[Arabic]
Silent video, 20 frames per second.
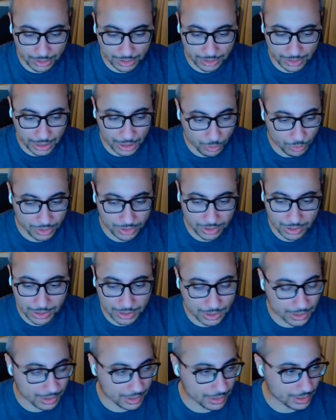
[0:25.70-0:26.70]
تحاول
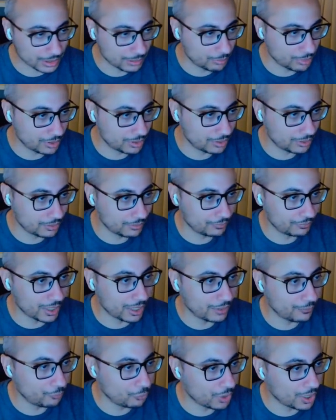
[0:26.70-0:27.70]
تاناليزي
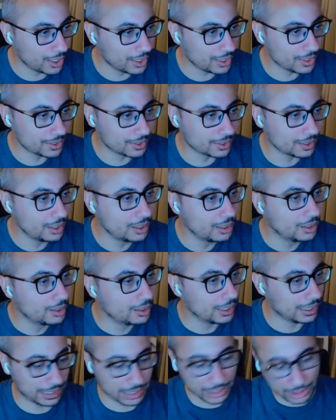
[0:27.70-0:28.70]
بالفايف وايز
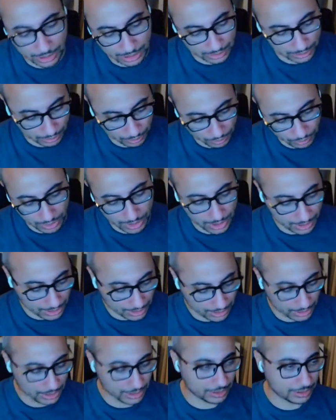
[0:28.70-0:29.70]
على تكون
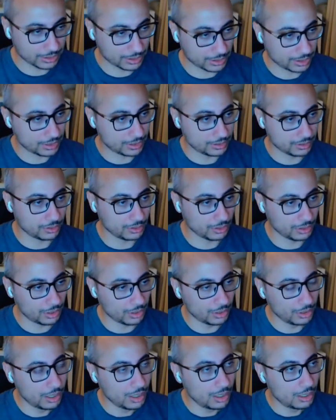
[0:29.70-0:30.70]
هذه اتسيتيرا
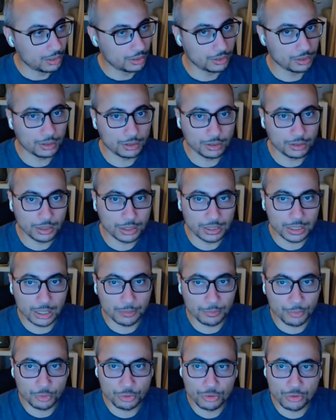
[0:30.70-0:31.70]
اتسيتيرا هذه
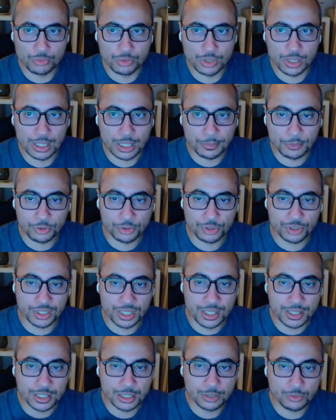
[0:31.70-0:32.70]
لابروش الاولى لابروش
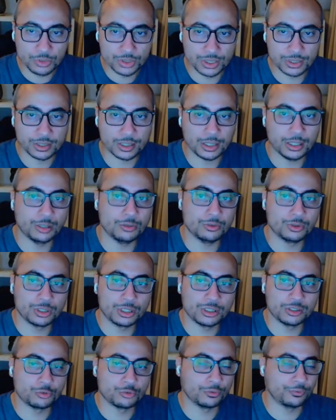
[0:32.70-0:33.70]
الثانيه هو تتحاول
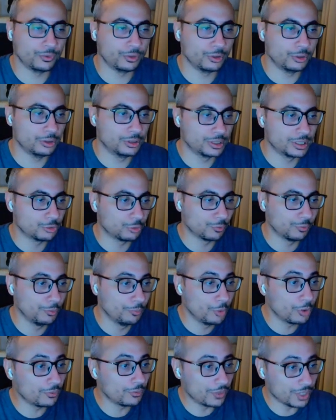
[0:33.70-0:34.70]
تشوف تشوف
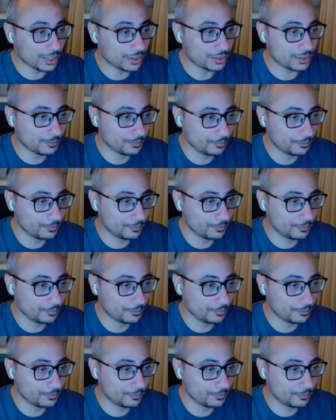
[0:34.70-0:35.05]
البوك فيكس